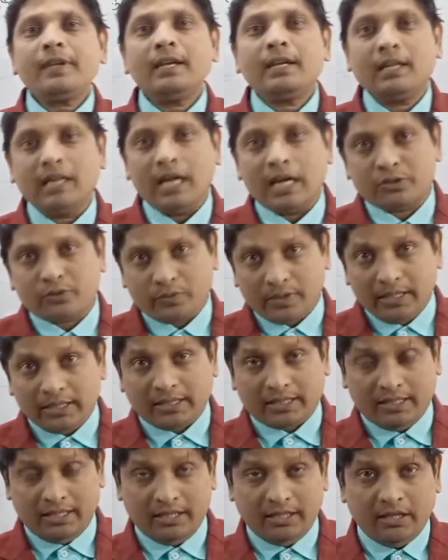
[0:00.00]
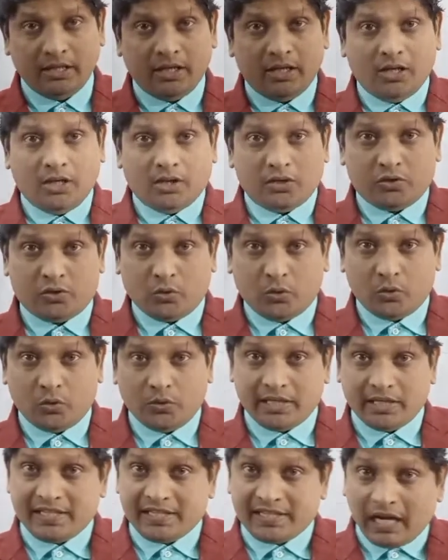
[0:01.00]
क्लास ट्वेल्थ की जो
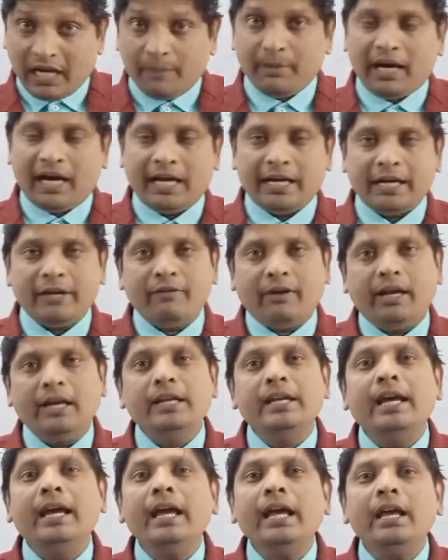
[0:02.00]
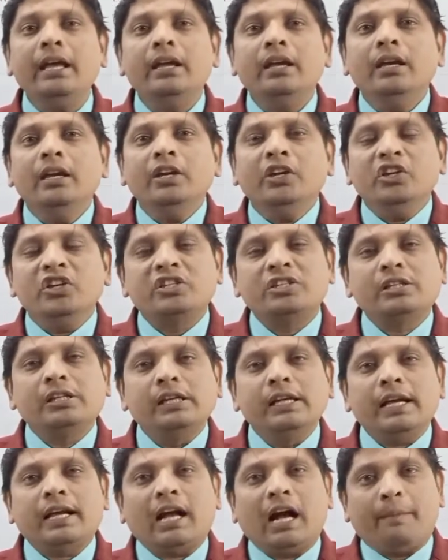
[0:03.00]
एग्जाम आने वाली है
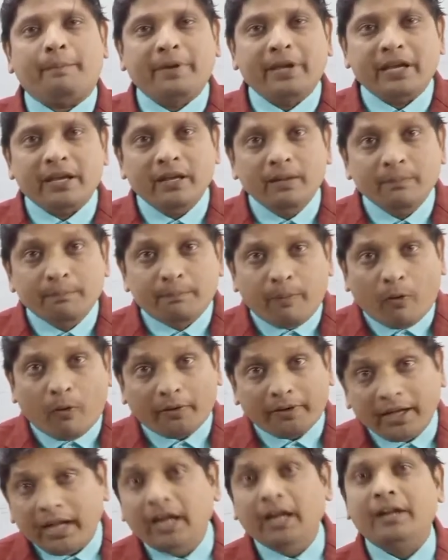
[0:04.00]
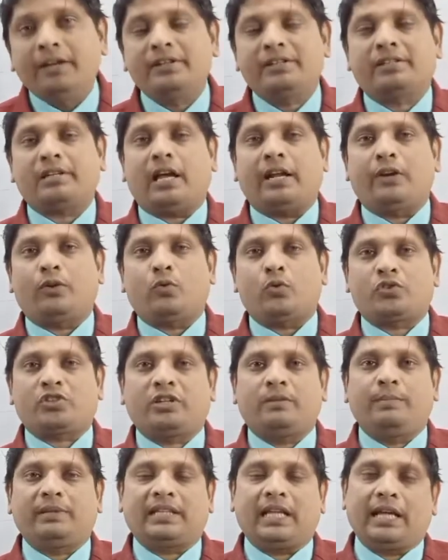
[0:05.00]
इसके लिए काफ़ी इंपॉर्टेंट सारे
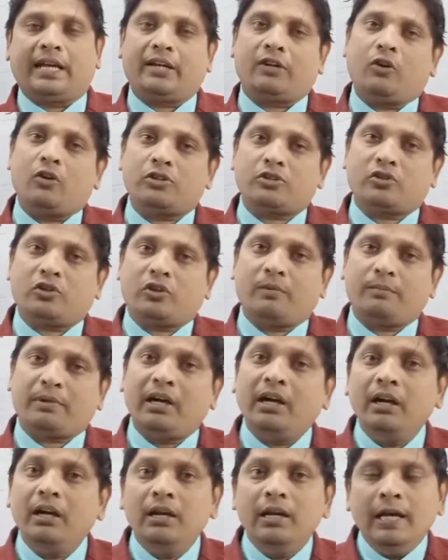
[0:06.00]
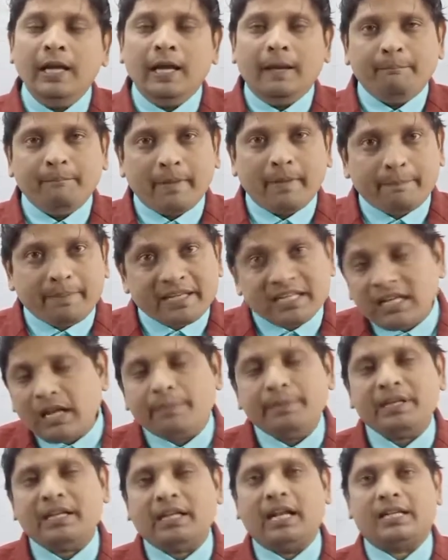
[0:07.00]
क्वेश्चन बता रहे रॉल्स थ्योरम का मैं
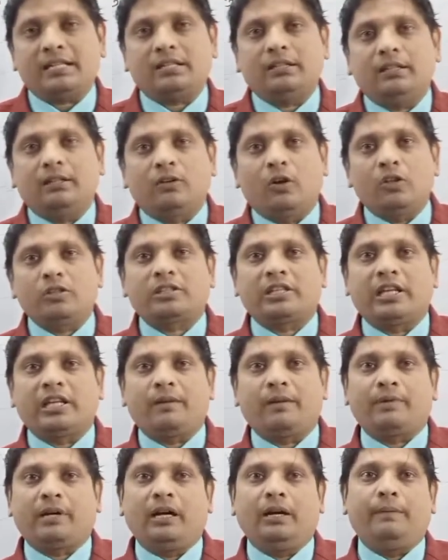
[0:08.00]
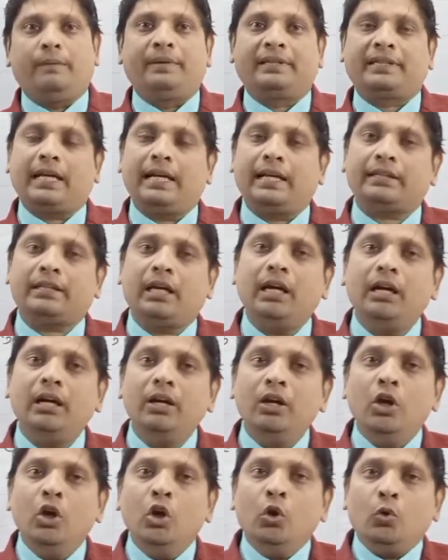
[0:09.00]
पिछला भी क्लास रॉल्स थ्योरम का बताया था
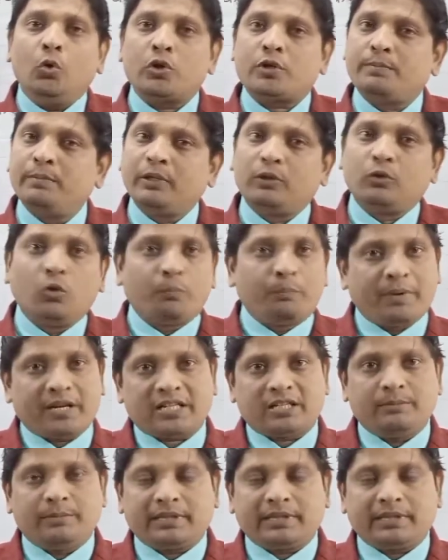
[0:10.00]
उसमें दो प्रश्न